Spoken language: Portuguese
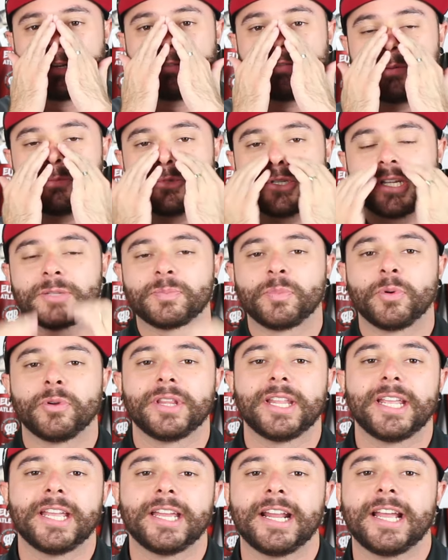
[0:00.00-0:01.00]
Vamos
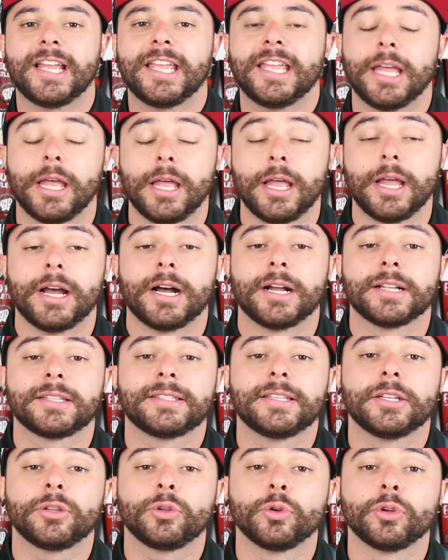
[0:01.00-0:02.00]
responder aí.
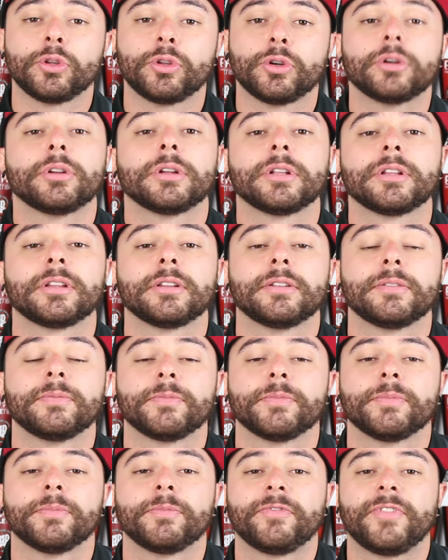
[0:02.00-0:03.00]
Antes de tudo,
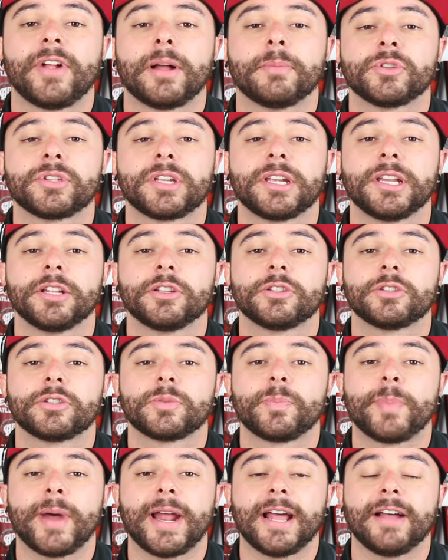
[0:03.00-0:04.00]
fala meus
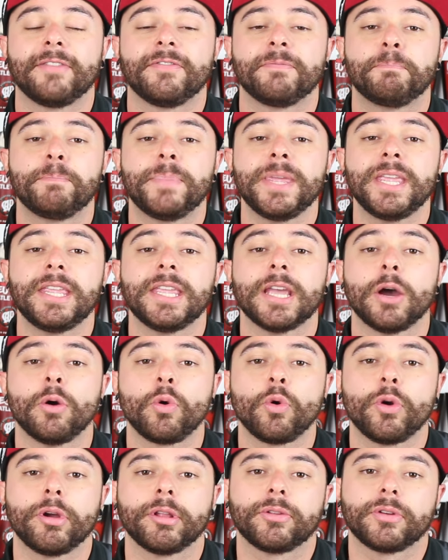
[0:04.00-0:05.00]
queridos, para Pinhão
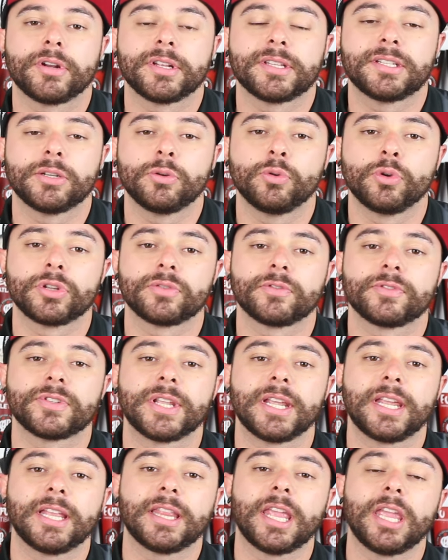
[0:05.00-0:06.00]
Corretora de Seguros,
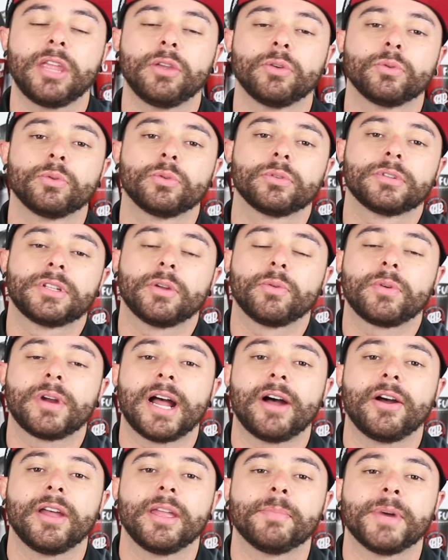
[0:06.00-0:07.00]
você que tem o teu
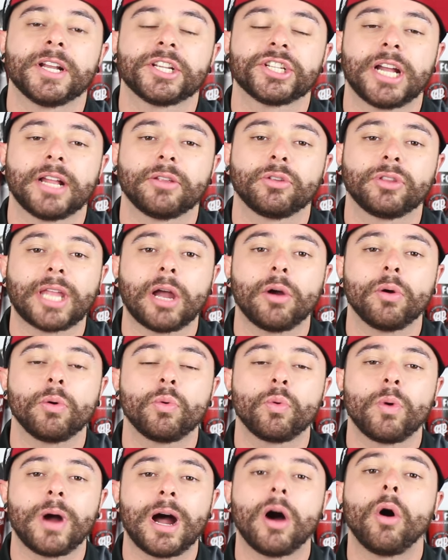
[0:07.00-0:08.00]
carro rebaixado tal
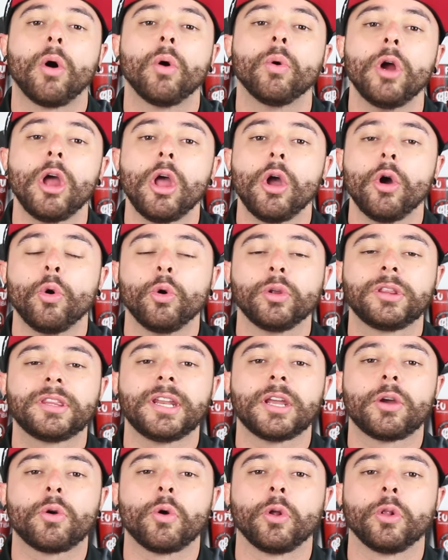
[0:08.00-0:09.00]
qual o
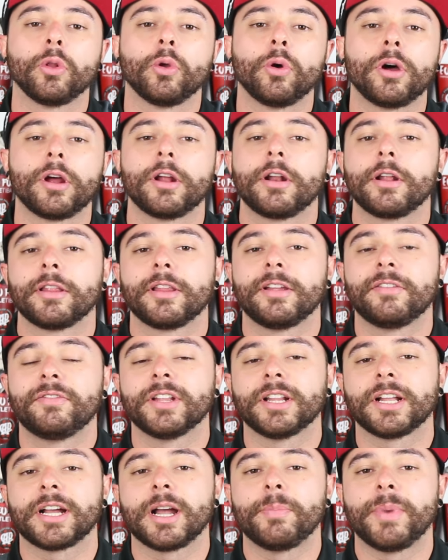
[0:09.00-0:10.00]
tricolor da
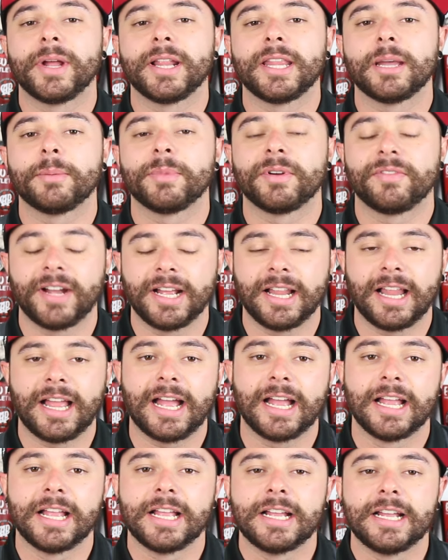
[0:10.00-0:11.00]
Vila Capanema, vai
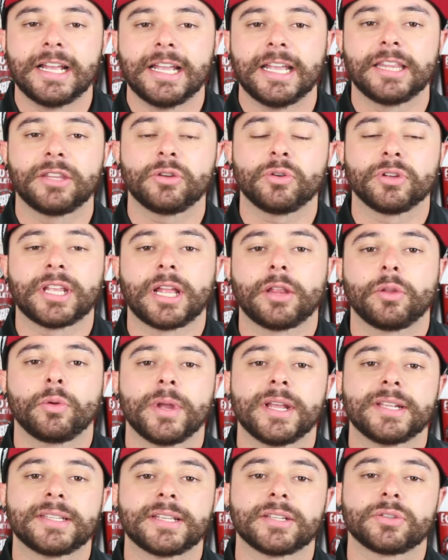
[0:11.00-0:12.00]
lá, entre em contato
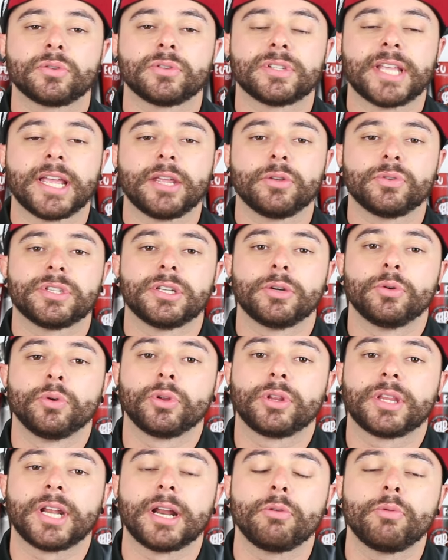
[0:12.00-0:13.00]
com eles que eles conseguem um
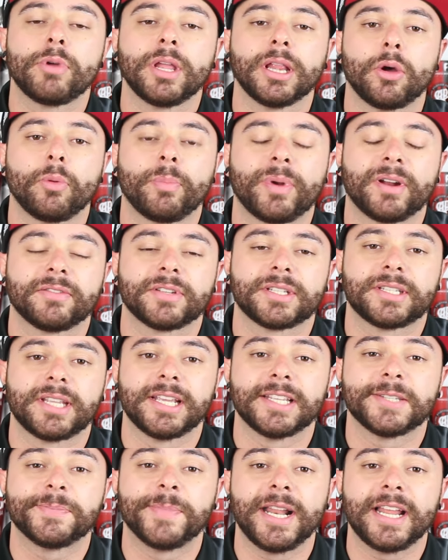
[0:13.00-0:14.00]
seguro tranquilão para
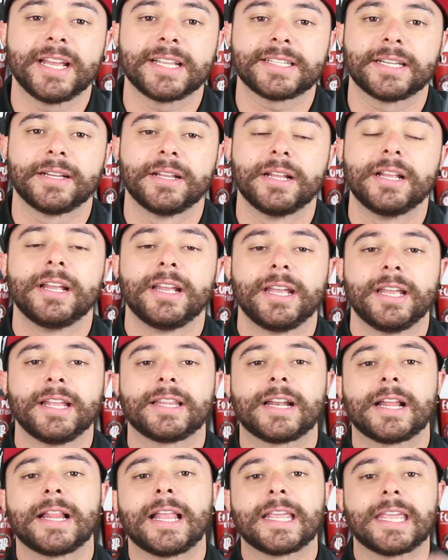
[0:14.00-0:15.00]
vocês, beleza?
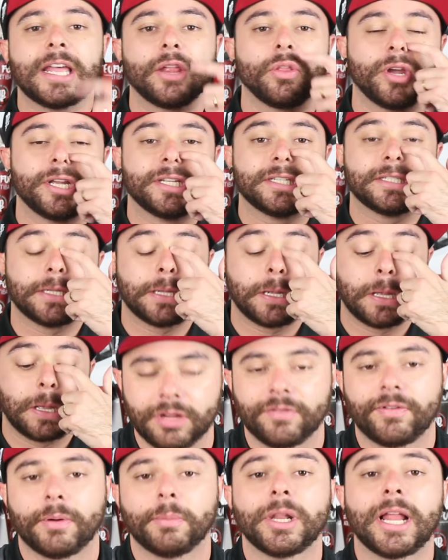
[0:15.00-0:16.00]
Entra lá que é nós.
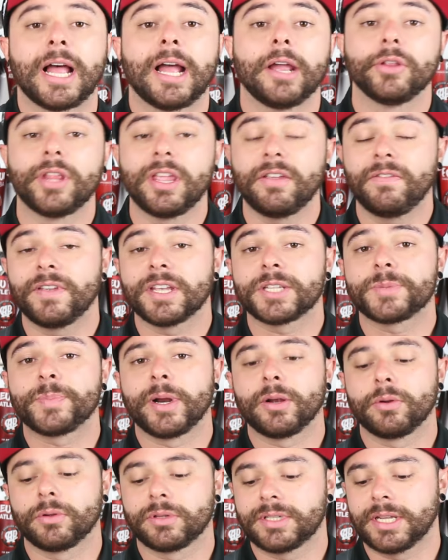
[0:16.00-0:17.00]
Então vamos lá, eu nem vi as
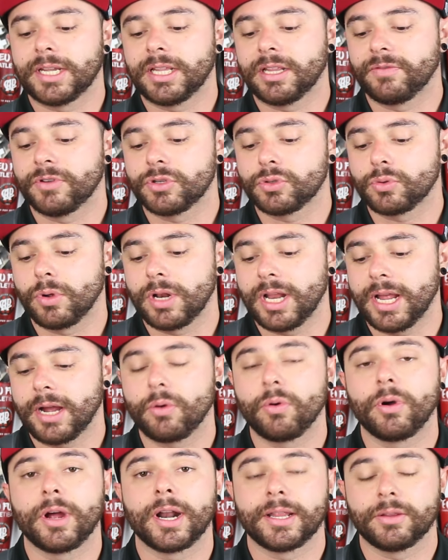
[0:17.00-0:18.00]
perguntas ainda, vou escolher
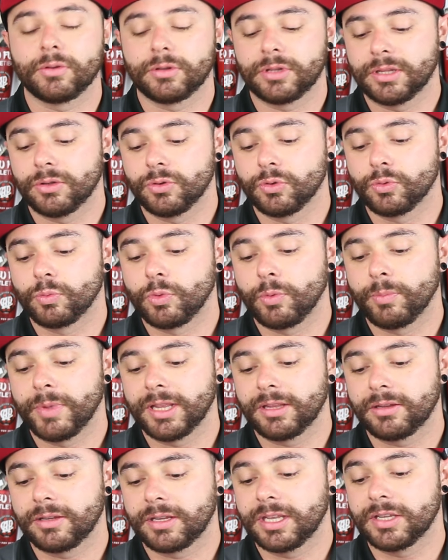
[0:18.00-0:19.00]
agora no
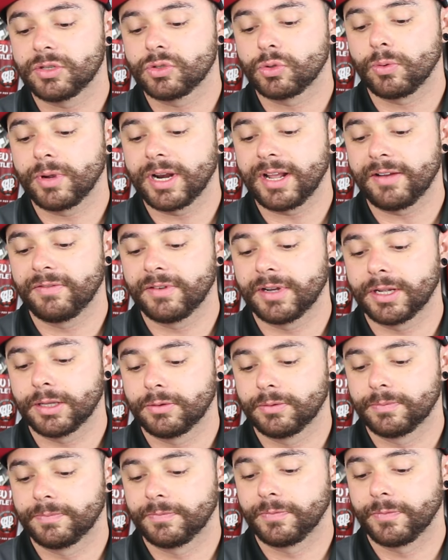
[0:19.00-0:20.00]
momento que estou
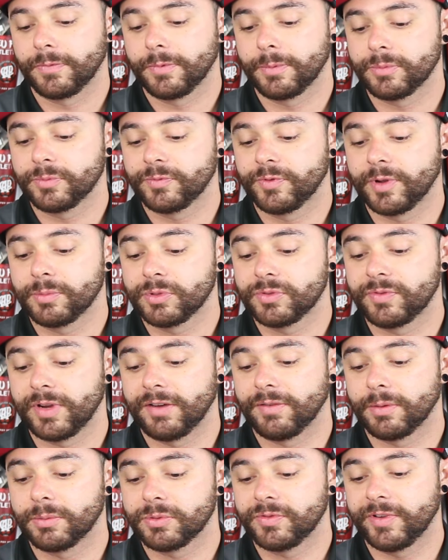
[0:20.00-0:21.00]
gravando. Vamos
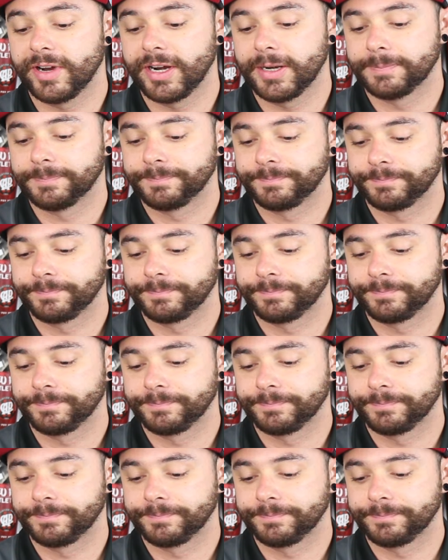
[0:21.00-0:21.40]
ver, vamos ver.